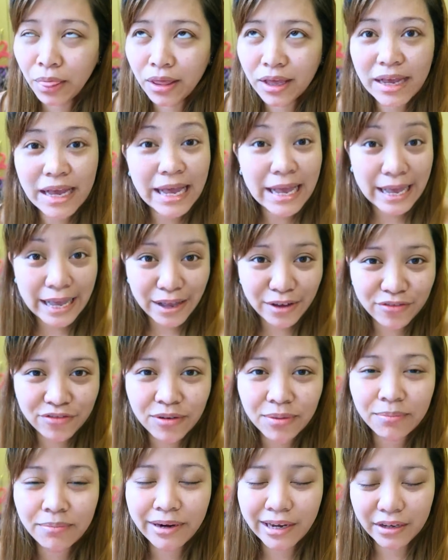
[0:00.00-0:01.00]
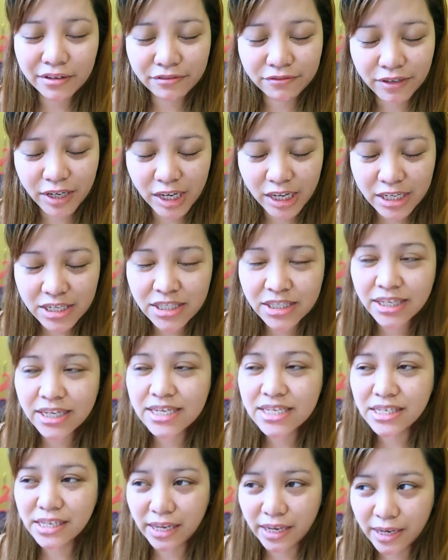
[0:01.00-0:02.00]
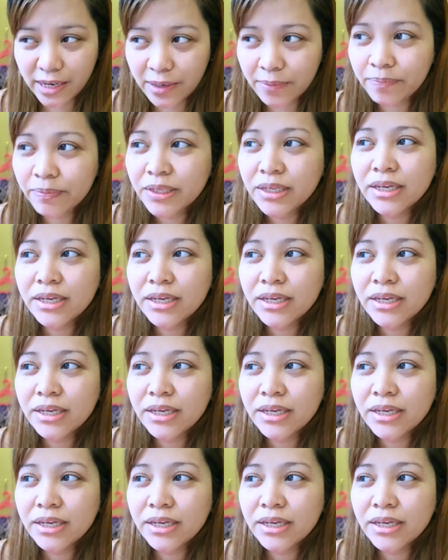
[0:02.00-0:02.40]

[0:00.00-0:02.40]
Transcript: have breakfast kasi